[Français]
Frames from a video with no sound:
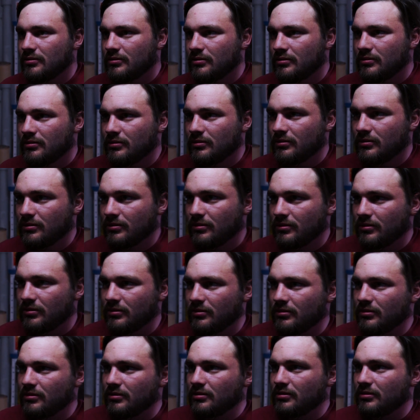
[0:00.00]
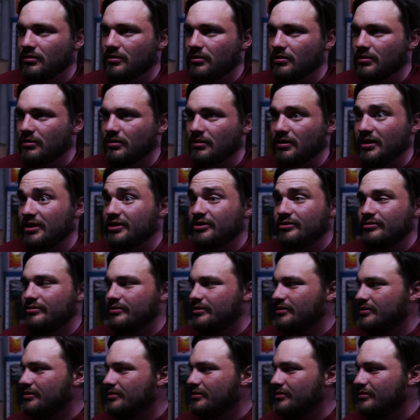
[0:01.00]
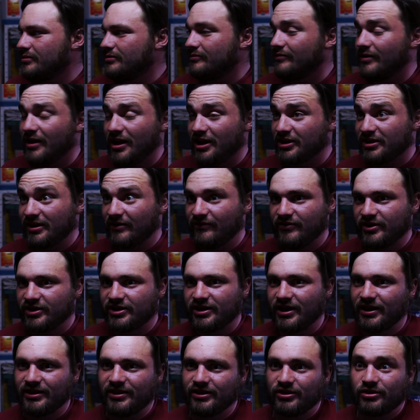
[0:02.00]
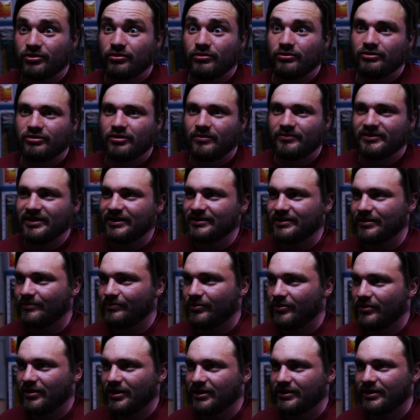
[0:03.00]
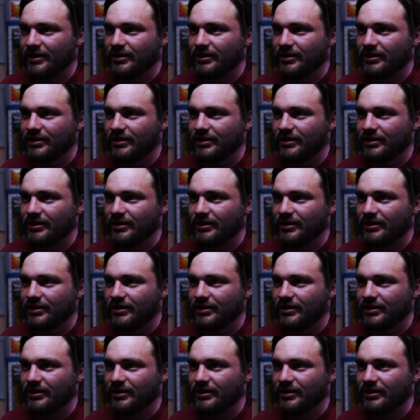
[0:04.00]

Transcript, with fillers: Et puis là, il y est depuis hier soir, il n'arrête bah, pas de réfléchir. Voilà, je réfléchis à des choses comme ça, ça me prend la